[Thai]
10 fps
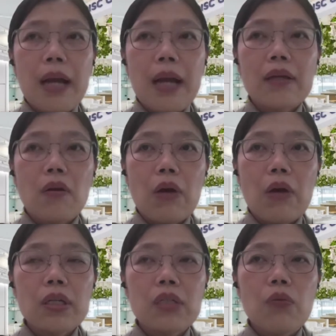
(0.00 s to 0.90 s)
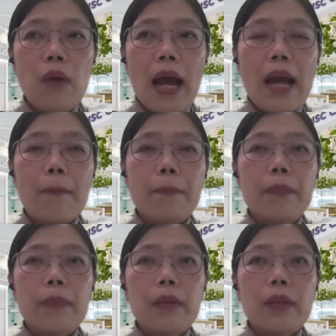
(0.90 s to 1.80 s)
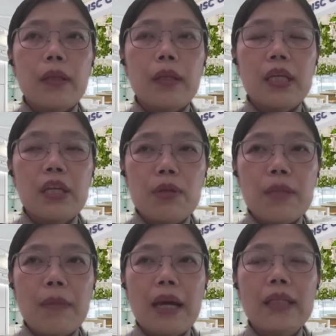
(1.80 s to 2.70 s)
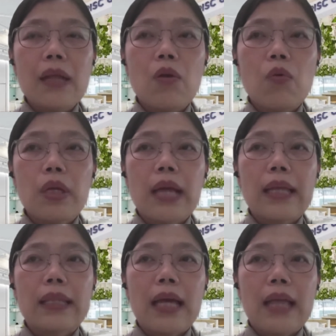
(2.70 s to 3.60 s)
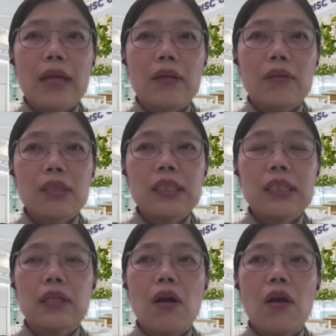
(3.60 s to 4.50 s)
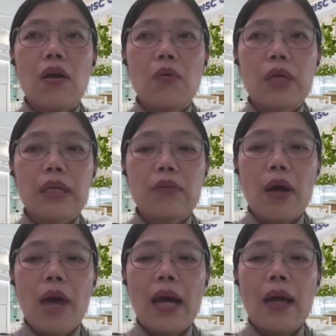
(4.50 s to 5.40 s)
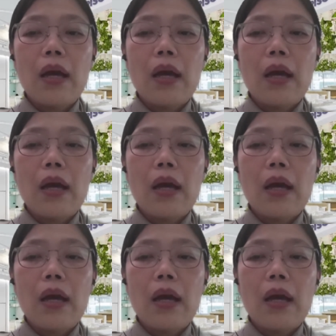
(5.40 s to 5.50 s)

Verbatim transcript: คัญของเราก็คือว่าคีย์เวิร์ดสำคัญที่เราคุยกันค่ะทางดรสินก็คุยกันว่า